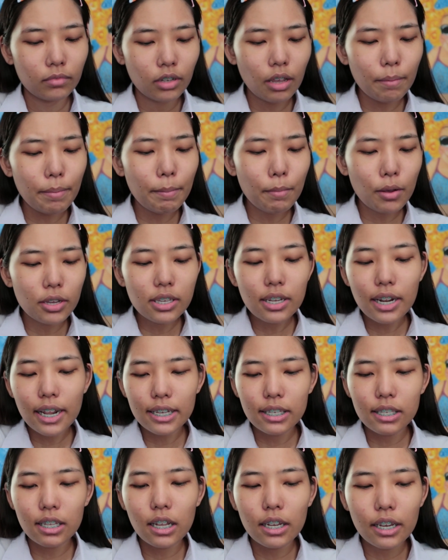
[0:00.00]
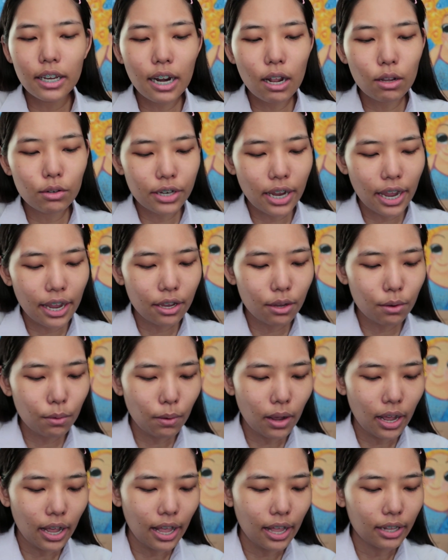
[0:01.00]
ก็เป็นมอยเจอไรเซอร์ที่เราใช้อ
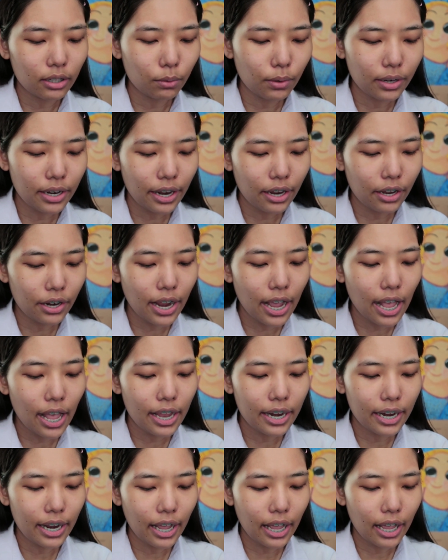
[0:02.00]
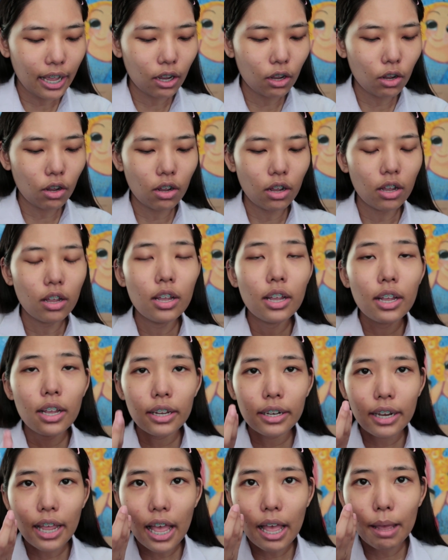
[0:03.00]
ยู่อะค่ะตัวไหนก็ได้นะคะก็
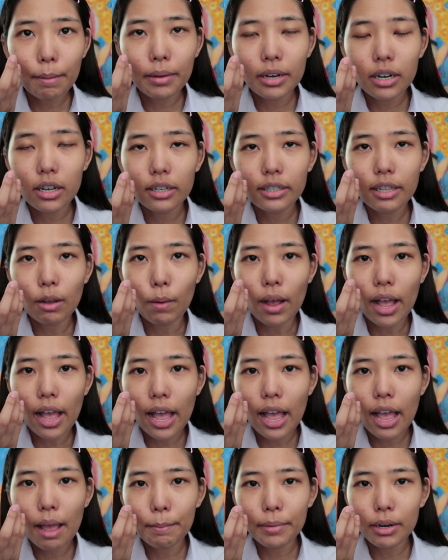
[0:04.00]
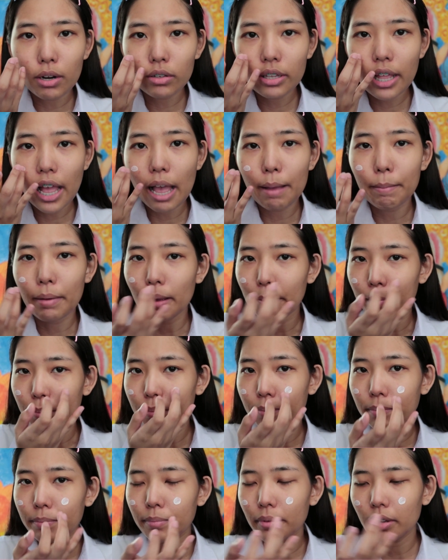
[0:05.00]
ทาไปเลยแต่ว่าไม่ต้องทาแบบ
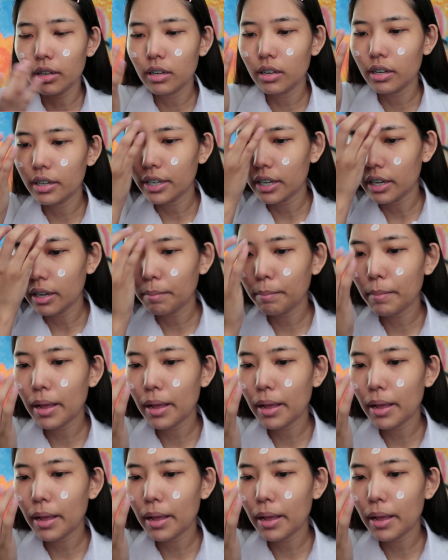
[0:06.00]
เยอะ